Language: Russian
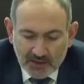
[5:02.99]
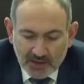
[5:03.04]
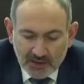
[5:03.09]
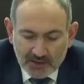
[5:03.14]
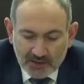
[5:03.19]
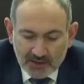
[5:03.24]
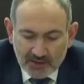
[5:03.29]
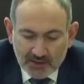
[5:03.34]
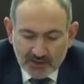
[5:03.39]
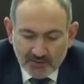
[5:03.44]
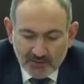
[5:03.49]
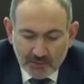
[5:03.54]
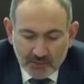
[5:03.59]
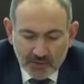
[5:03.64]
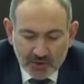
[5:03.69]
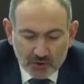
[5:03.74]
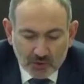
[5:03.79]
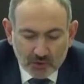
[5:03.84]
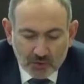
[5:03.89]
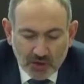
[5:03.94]
единство
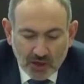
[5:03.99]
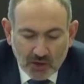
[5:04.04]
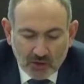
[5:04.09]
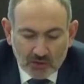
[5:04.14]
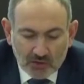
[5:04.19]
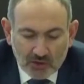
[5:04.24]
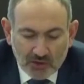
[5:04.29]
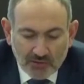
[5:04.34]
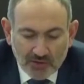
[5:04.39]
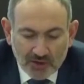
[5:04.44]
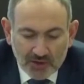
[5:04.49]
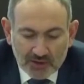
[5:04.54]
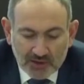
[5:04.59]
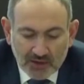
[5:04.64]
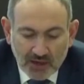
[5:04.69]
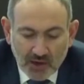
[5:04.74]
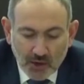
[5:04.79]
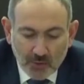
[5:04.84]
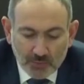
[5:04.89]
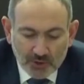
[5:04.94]
международного
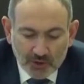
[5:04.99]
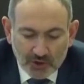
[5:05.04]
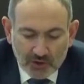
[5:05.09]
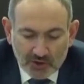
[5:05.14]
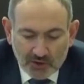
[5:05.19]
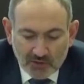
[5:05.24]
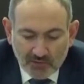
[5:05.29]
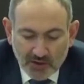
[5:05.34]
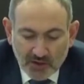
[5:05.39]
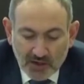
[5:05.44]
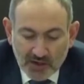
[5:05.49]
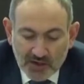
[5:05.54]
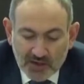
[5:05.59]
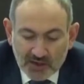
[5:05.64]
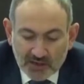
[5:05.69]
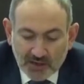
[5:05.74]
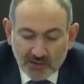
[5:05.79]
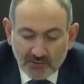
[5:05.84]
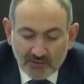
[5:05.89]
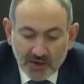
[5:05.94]
сообщества
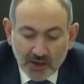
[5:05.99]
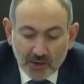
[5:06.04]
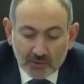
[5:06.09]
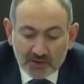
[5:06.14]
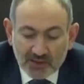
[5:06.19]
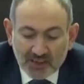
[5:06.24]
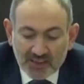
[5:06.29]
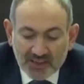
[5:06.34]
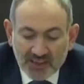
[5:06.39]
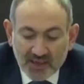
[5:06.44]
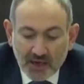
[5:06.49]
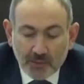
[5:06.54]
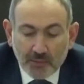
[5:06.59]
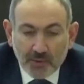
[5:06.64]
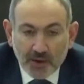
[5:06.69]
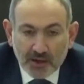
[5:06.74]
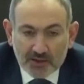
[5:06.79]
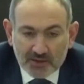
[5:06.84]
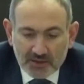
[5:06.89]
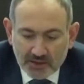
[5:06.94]
являются
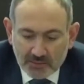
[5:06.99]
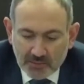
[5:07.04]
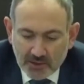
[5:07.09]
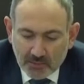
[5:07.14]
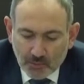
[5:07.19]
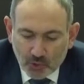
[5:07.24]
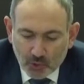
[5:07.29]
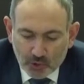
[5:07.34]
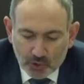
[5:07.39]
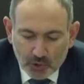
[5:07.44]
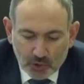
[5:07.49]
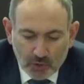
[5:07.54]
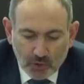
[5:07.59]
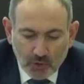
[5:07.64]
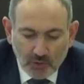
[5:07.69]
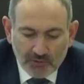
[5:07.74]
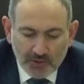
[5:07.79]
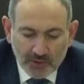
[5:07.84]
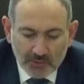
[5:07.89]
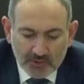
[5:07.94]
необходимым
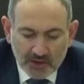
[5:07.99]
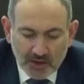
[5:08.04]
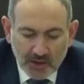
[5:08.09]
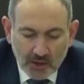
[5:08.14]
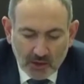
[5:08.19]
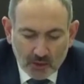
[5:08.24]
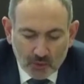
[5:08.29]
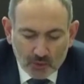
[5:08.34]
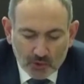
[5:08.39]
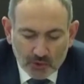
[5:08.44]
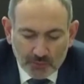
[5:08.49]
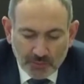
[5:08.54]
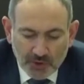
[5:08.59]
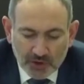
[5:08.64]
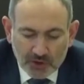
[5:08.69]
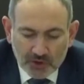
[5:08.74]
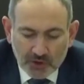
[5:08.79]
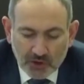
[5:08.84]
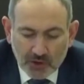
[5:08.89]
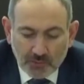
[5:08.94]
условием для
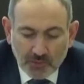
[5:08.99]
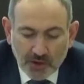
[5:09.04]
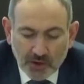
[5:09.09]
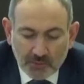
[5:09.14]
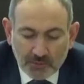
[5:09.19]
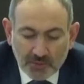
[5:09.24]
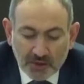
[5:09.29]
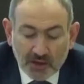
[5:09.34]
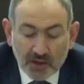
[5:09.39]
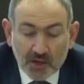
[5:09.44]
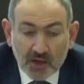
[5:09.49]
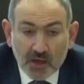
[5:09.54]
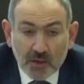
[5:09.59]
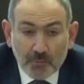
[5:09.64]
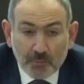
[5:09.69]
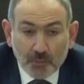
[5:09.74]
успешной борьбы